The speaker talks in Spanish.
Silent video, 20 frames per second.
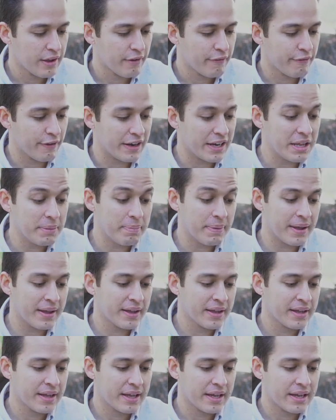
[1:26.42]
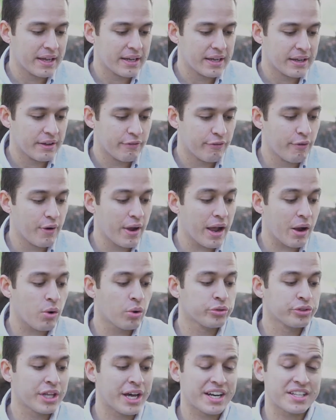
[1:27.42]
Felipe fue a
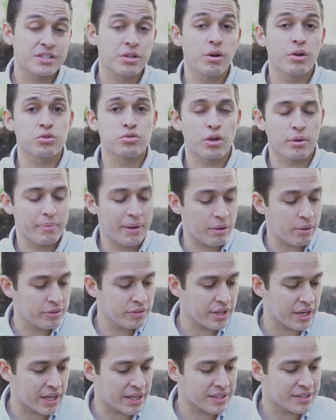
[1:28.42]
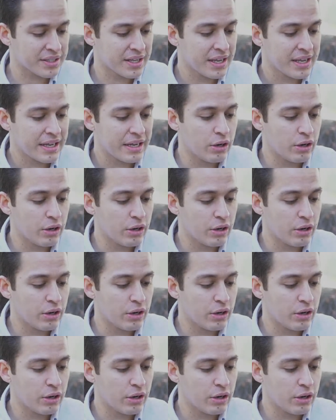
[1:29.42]
contárselo a su hermano Andrés